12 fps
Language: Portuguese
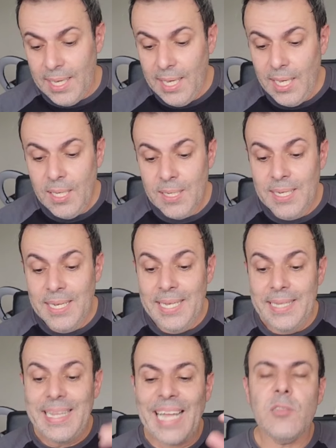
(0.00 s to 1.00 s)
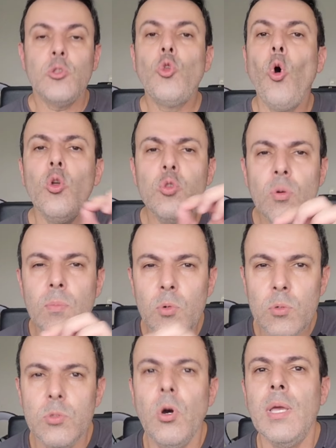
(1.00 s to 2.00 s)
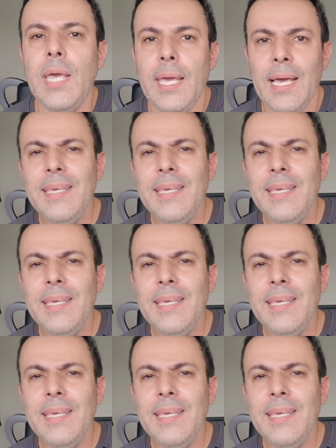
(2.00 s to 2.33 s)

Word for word: e tá todo mundo ok.